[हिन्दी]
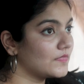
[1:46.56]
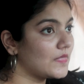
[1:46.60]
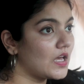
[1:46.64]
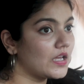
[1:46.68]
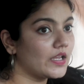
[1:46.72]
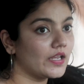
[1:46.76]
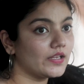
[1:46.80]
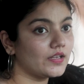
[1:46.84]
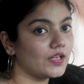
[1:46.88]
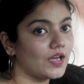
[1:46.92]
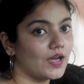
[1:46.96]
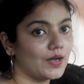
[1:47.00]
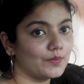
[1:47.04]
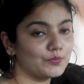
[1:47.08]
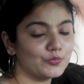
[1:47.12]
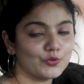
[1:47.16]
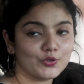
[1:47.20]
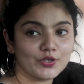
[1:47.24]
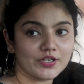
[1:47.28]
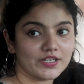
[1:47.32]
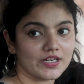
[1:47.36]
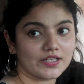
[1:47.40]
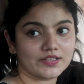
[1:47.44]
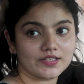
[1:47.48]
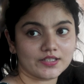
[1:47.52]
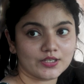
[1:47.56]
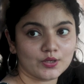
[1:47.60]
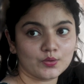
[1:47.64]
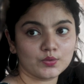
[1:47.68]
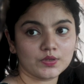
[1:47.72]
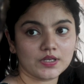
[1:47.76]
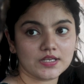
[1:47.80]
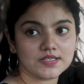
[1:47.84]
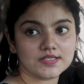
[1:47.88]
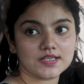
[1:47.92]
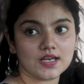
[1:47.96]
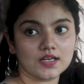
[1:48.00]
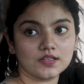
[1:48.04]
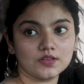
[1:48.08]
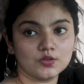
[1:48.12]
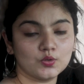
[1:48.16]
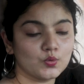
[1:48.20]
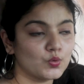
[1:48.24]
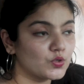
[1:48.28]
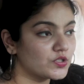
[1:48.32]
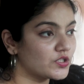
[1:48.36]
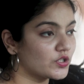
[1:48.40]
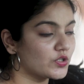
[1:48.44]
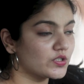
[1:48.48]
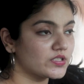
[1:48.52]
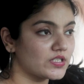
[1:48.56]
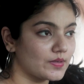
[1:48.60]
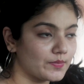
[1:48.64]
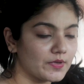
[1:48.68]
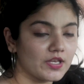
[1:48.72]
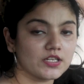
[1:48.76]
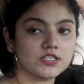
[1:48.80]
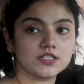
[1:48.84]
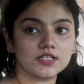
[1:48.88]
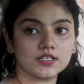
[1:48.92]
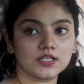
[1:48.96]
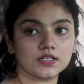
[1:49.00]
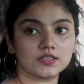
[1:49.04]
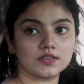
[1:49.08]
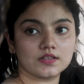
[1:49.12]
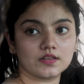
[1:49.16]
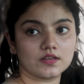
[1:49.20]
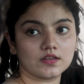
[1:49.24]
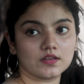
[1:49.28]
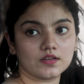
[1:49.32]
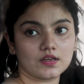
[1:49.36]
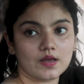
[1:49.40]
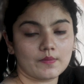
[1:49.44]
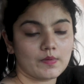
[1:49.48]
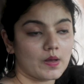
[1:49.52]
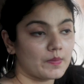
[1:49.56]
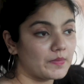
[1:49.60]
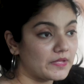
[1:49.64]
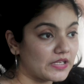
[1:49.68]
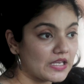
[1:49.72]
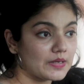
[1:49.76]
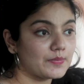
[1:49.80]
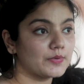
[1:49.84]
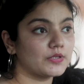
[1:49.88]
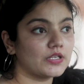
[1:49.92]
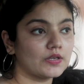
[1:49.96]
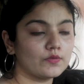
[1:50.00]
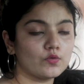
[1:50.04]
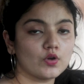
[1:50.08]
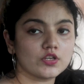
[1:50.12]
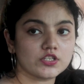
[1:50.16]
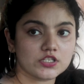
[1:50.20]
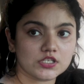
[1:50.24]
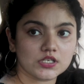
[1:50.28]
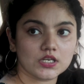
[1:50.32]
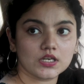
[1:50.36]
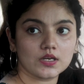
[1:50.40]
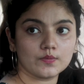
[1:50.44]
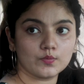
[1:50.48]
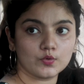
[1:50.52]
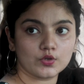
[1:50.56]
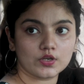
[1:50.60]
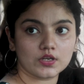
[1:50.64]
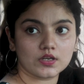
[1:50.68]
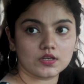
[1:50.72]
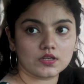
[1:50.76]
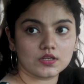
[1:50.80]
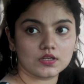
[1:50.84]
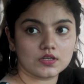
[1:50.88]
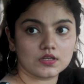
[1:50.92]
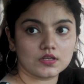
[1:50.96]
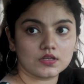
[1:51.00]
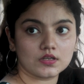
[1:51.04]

अंकित हम तो नहीं रहते ना उनके साथ दूर से तो सभी अच्छे लगते हैं अब हमें क्या पता वो अच्छे हैं या बुरे हैं